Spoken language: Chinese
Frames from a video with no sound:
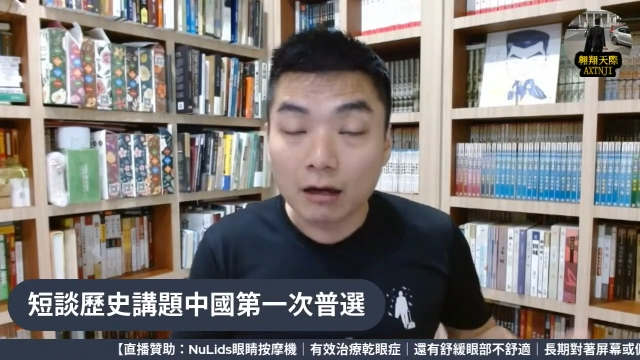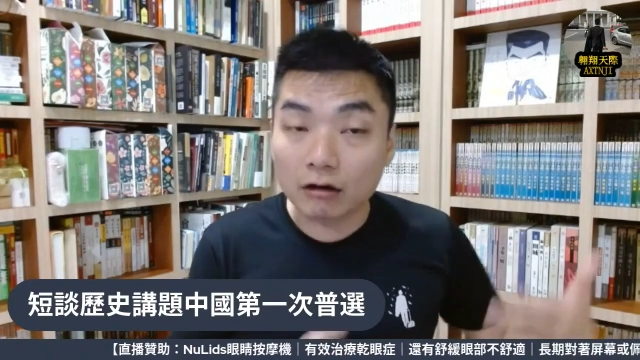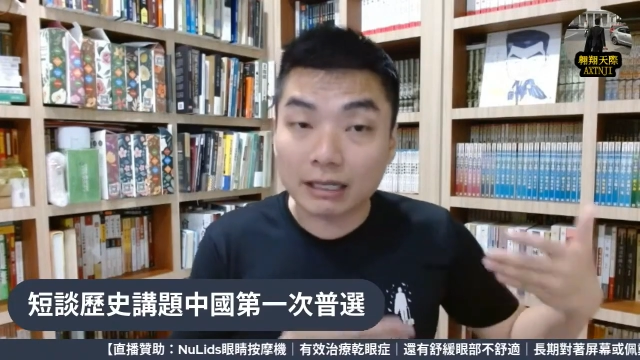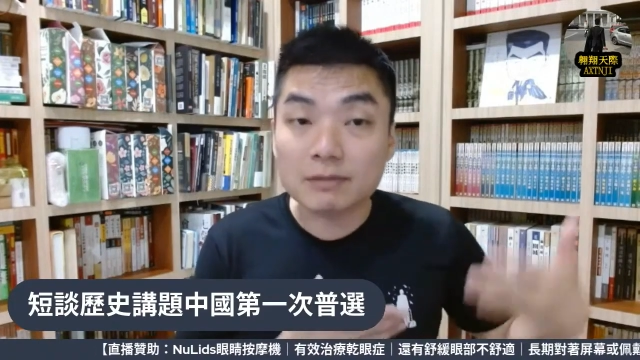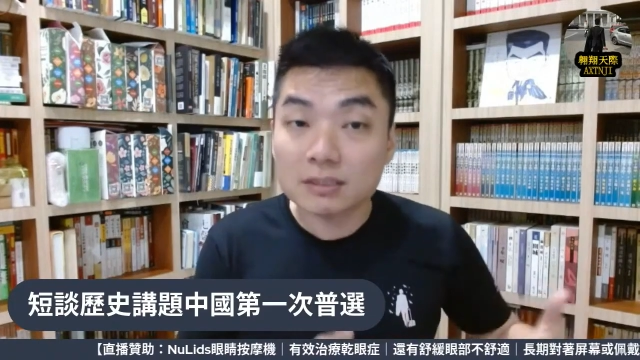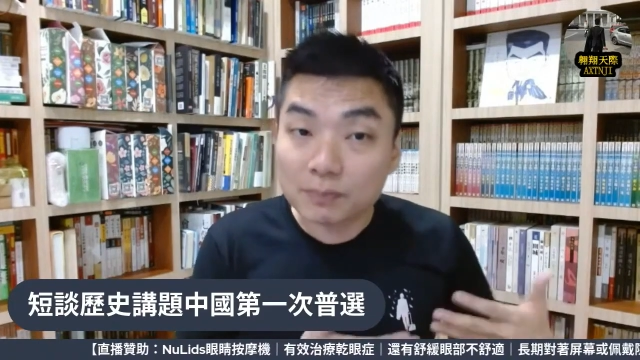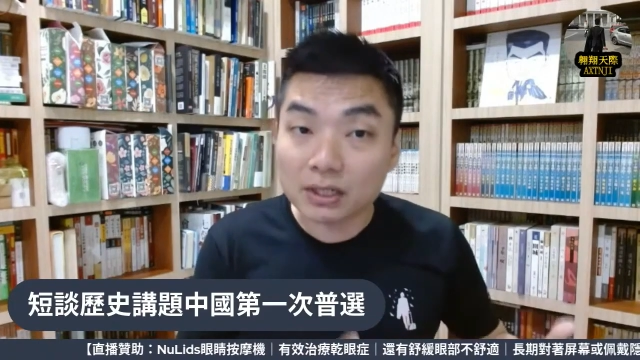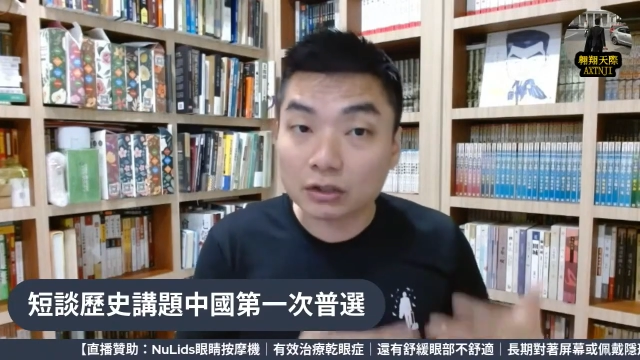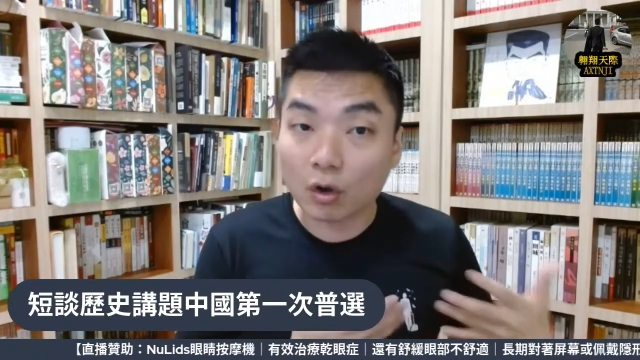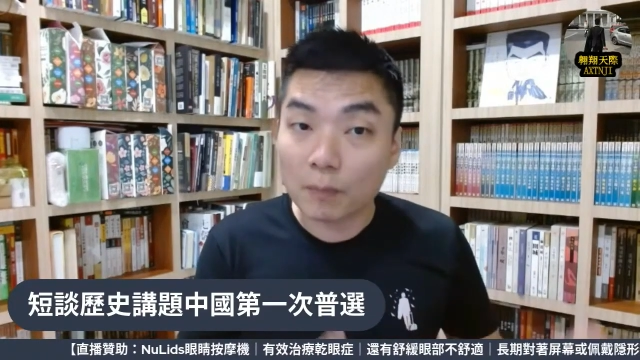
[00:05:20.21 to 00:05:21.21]
哦，他们是
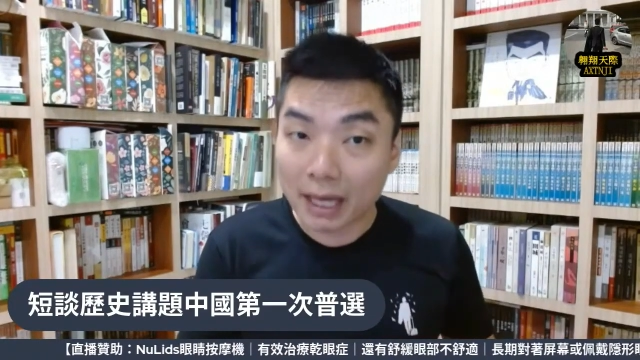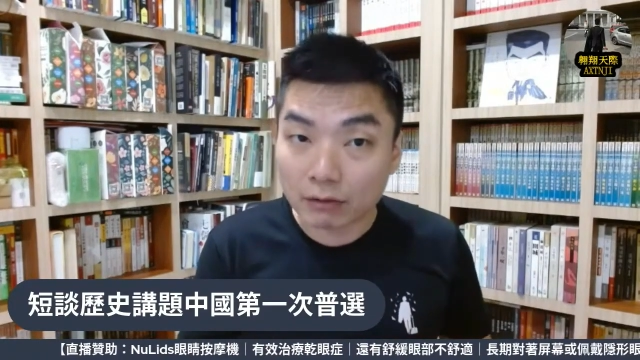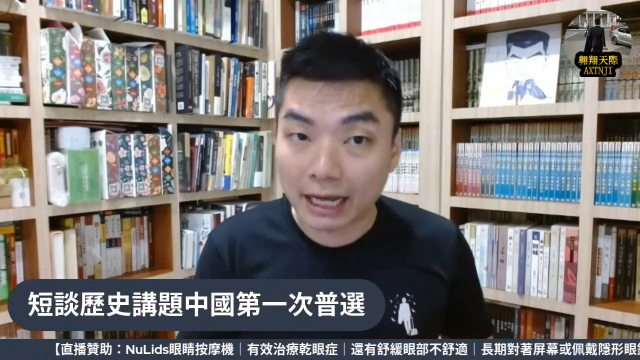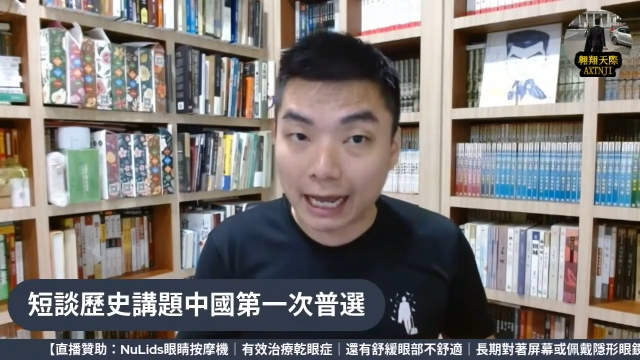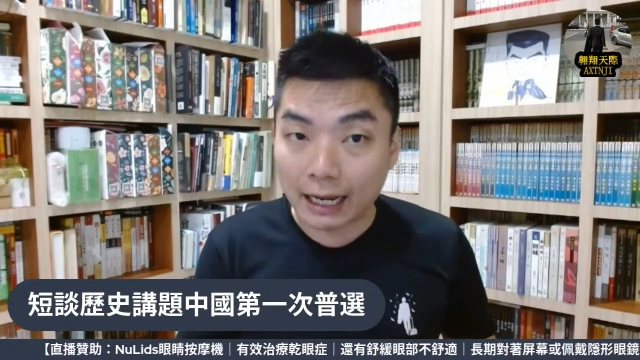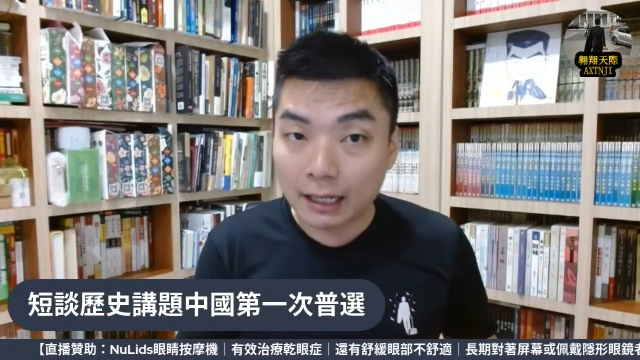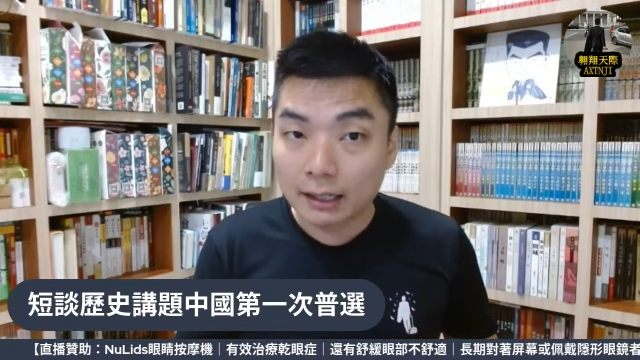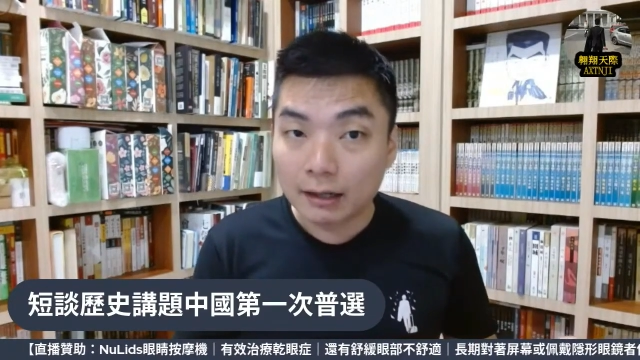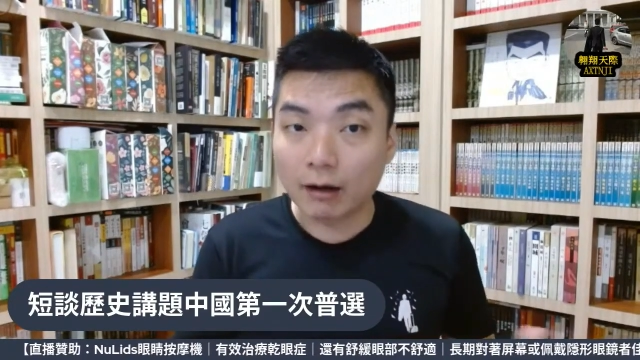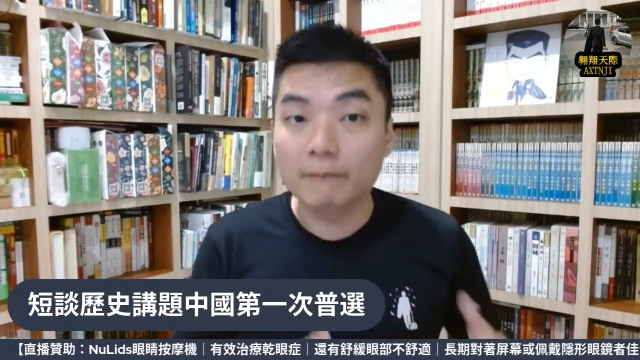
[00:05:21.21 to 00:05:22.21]
不能投票的，
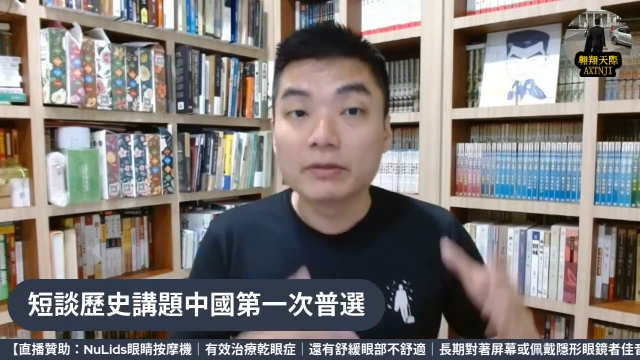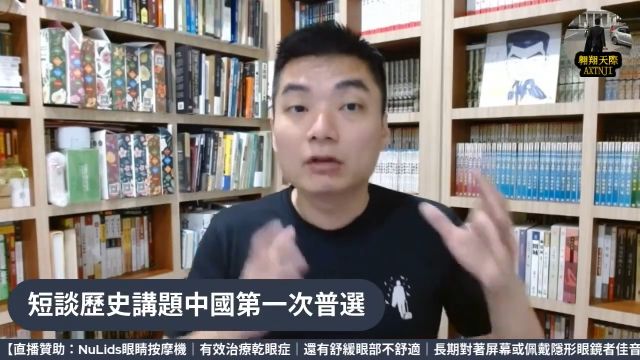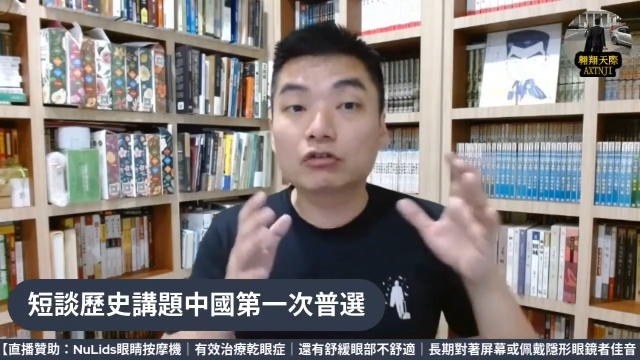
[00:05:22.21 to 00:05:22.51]
好，